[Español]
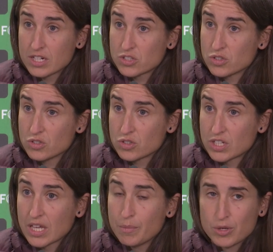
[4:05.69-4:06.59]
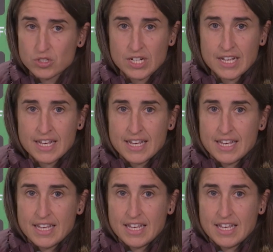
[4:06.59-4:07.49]
que son dos equipos
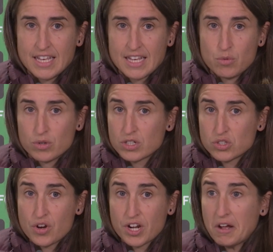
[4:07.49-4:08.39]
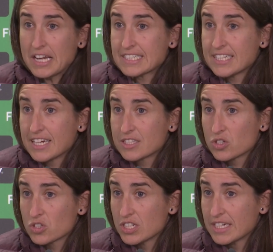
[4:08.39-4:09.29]
eh, que, bueno, que son rivales
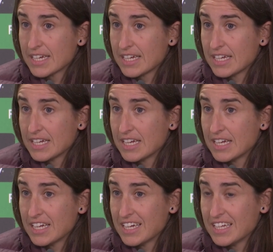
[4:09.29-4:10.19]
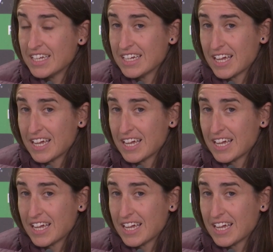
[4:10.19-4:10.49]
directos y que,